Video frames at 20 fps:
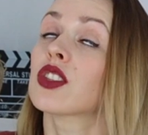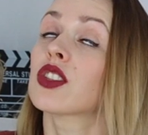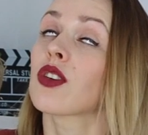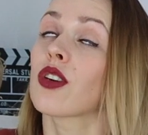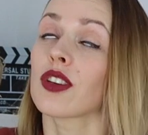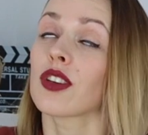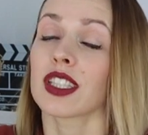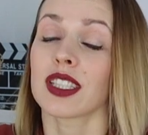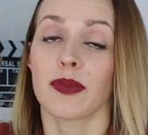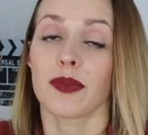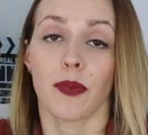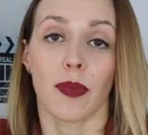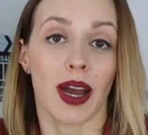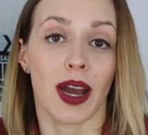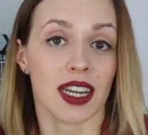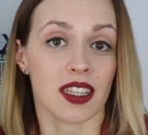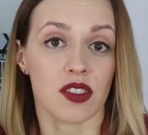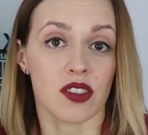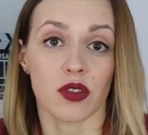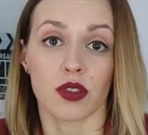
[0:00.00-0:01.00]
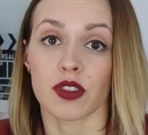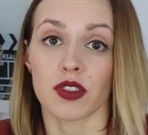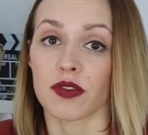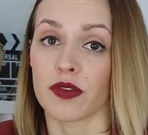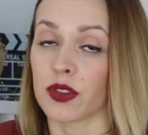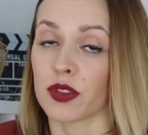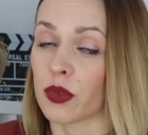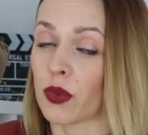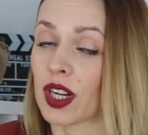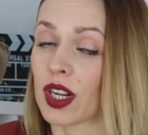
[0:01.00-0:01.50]
To jest bardzo
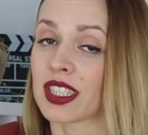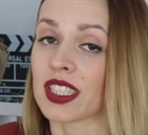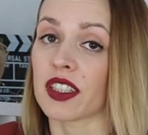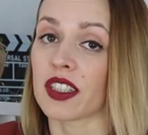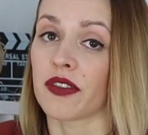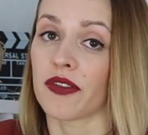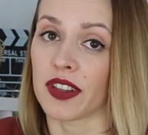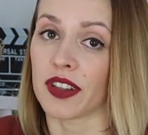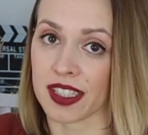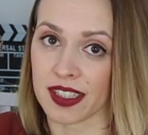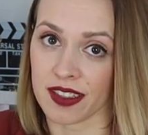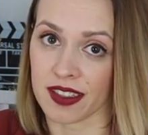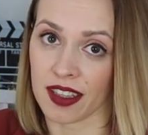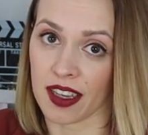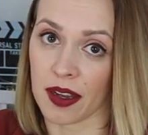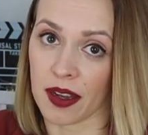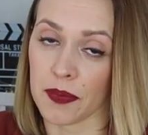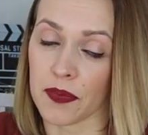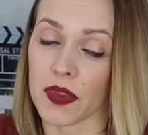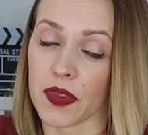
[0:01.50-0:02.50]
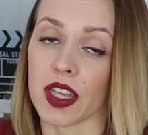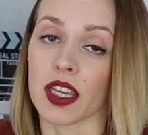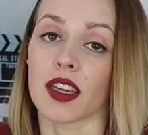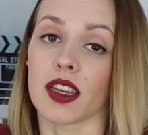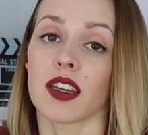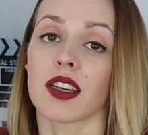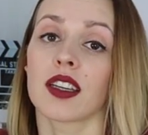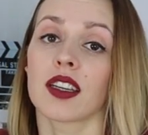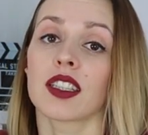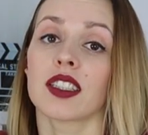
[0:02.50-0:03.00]
indywidualna kwestia
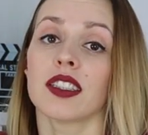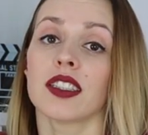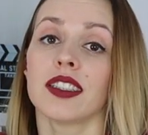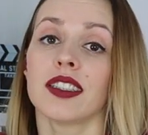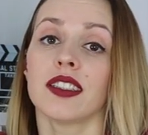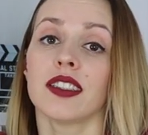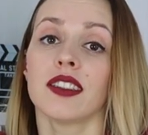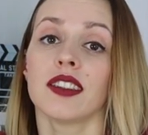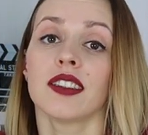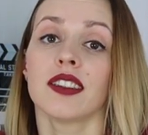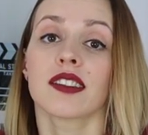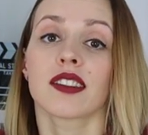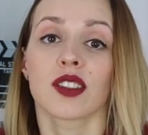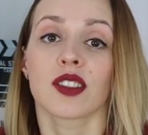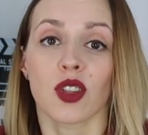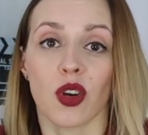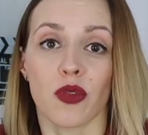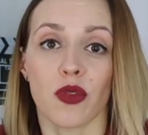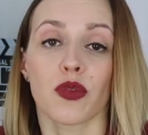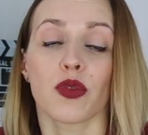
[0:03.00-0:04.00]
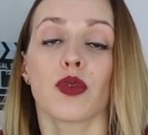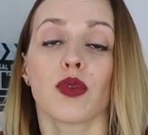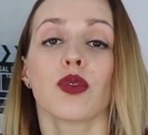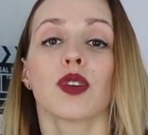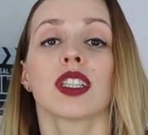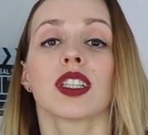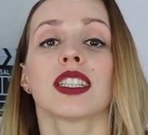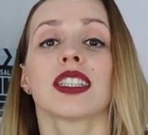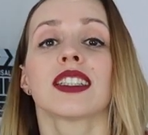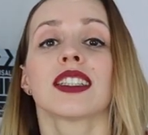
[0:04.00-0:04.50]
e, i
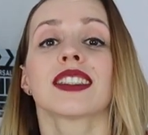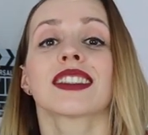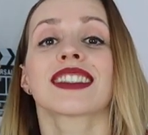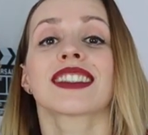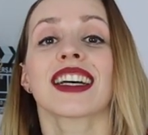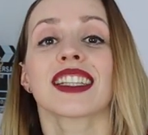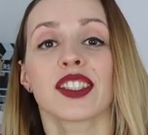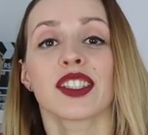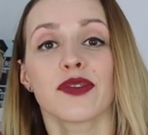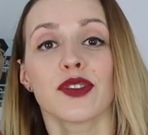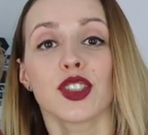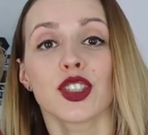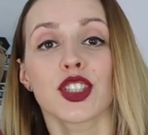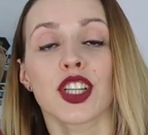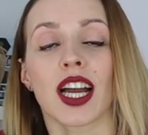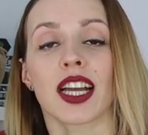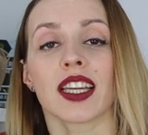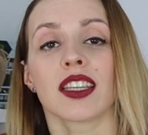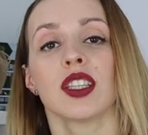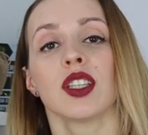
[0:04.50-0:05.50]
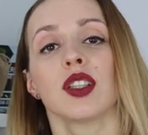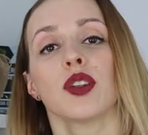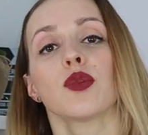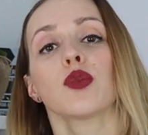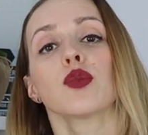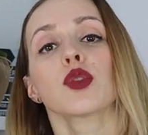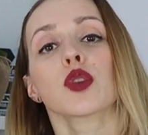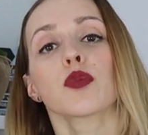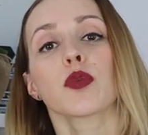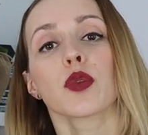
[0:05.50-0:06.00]
znowu e, zazwyczaj
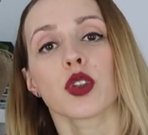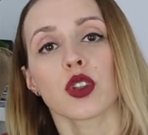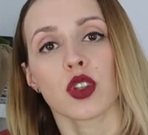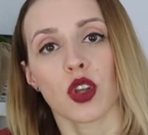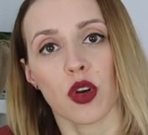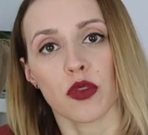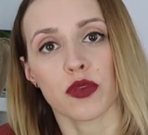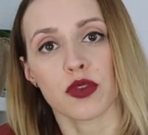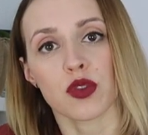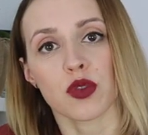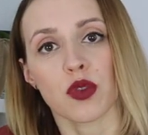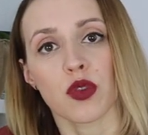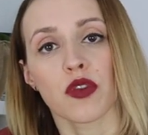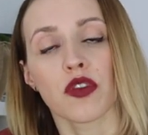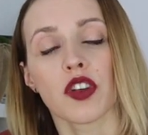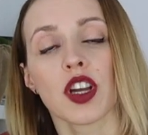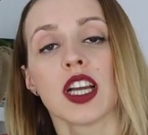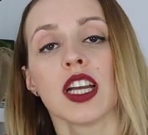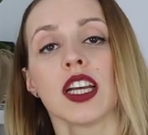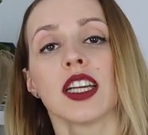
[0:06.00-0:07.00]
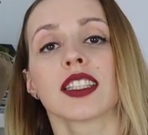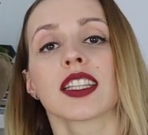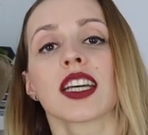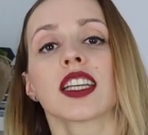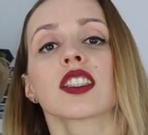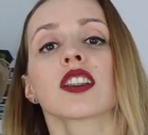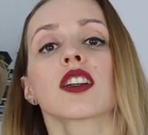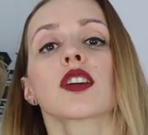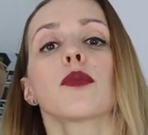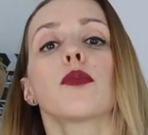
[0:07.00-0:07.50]
u sportowców
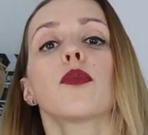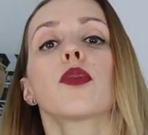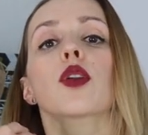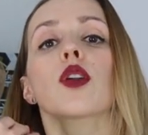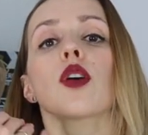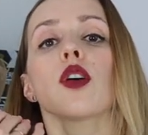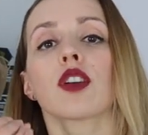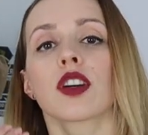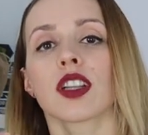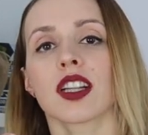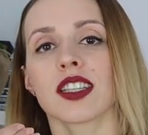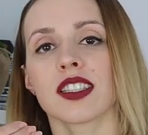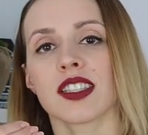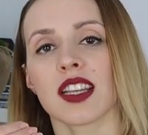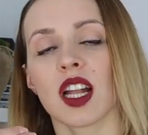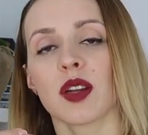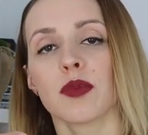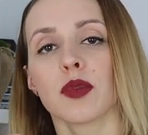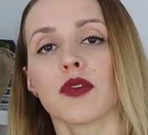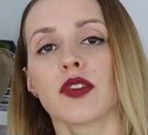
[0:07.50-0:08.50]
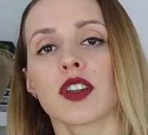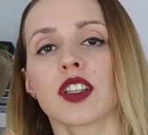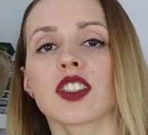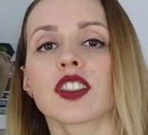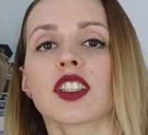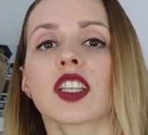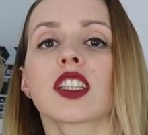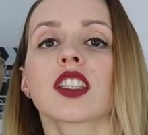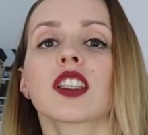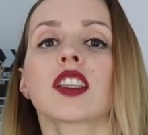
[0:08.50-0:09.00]
ten progres albo
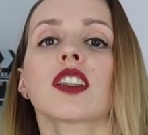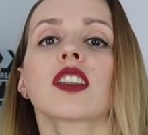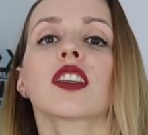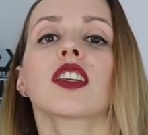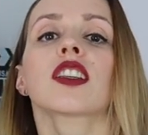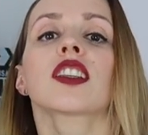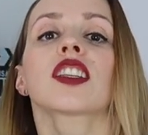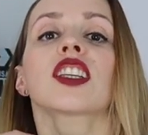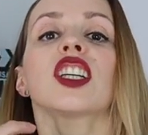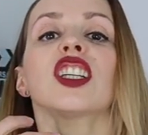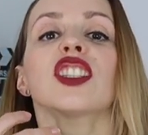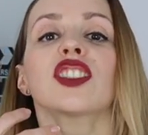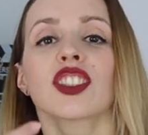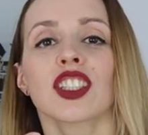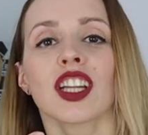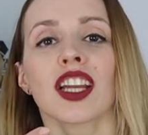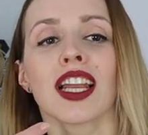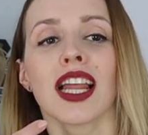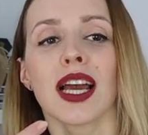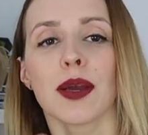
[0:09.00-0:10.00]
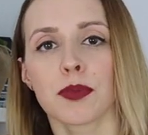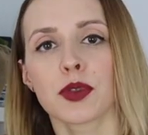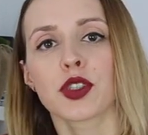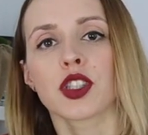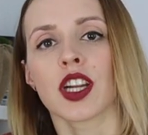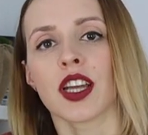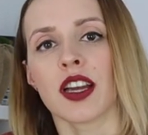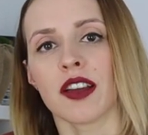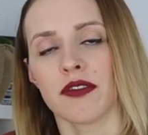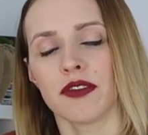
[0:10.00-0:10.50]
wręcz takie jeszcze
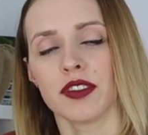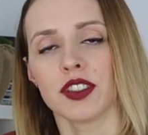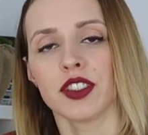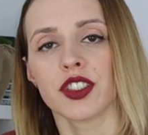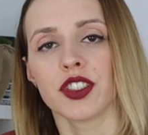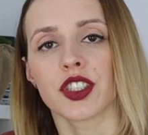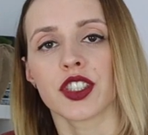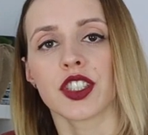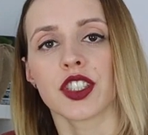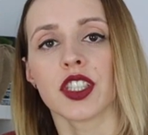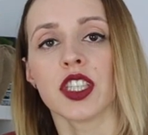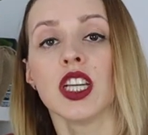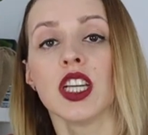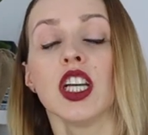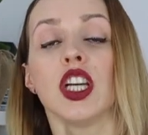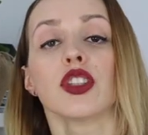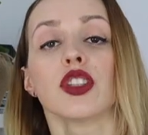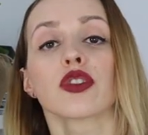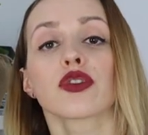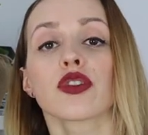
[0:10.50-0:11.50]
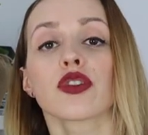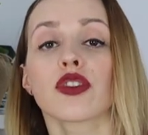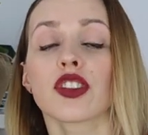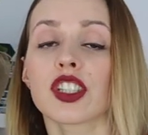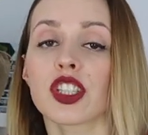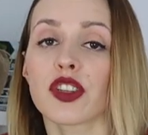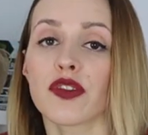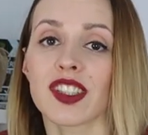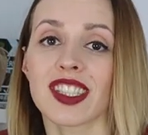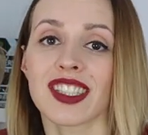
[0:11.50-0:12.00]
lepsze wyniki, no to to
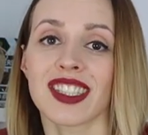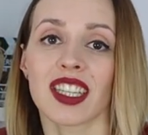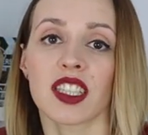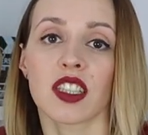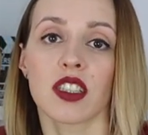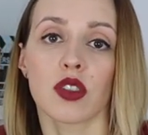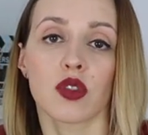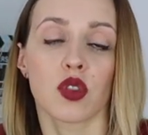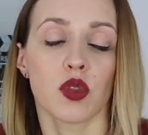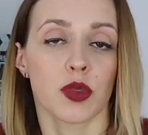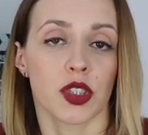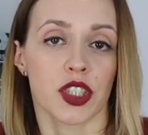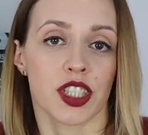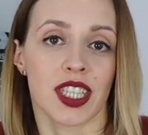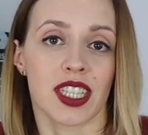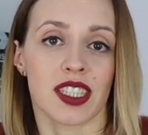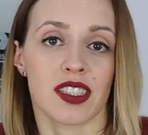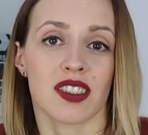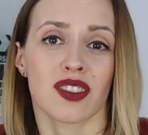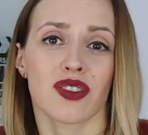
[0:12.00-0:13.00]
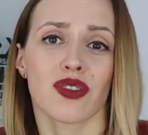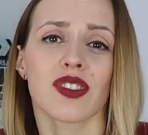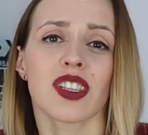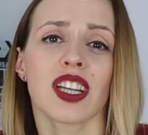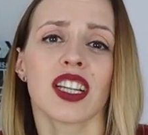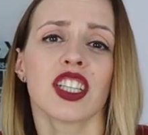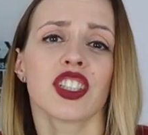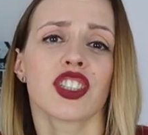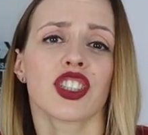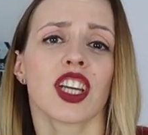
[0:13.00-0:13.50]
jest kwestia kilku miesięcy. To
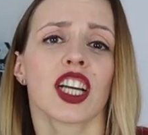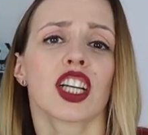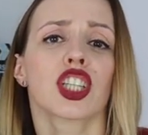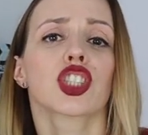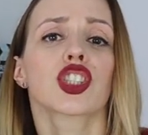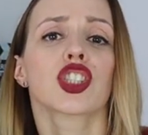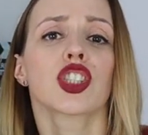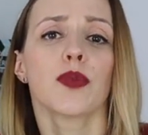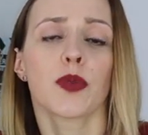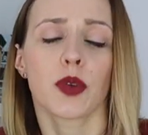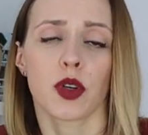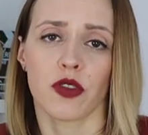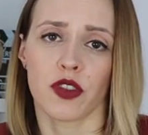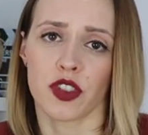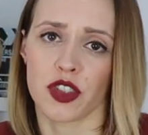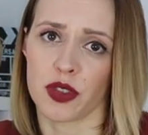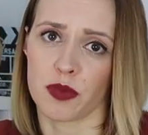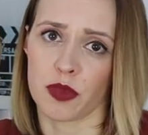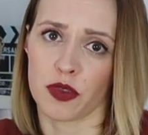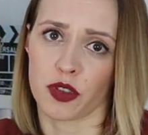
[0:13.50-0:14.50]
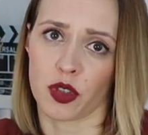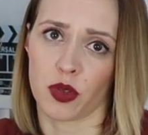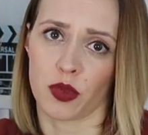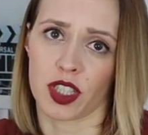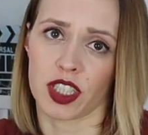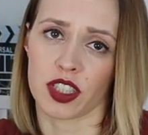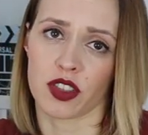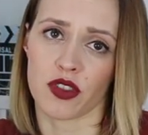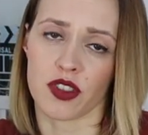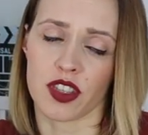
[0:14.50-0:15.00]
zależy, jak szybko wejdziemy w tą
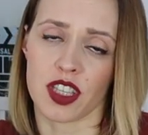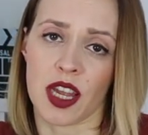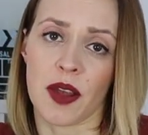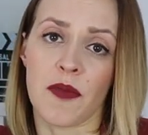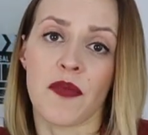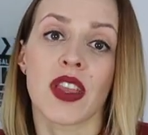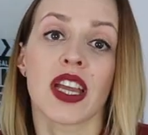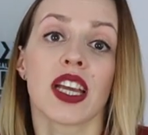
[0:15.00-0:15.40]
ketozę